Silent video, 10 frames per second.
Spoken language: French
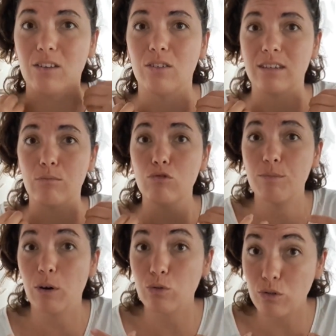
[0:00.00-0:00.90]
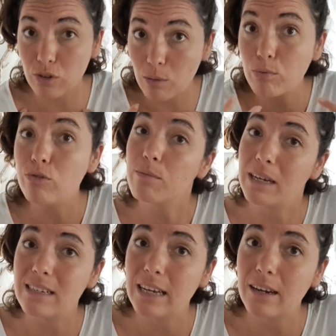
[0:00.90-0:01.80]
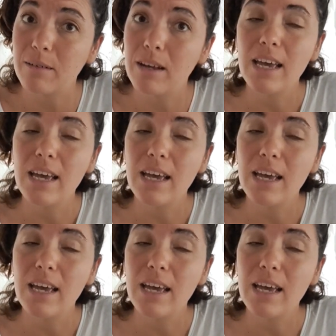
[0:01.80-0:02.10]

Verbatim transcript: dans sa bouche ben, On se sent plus matière.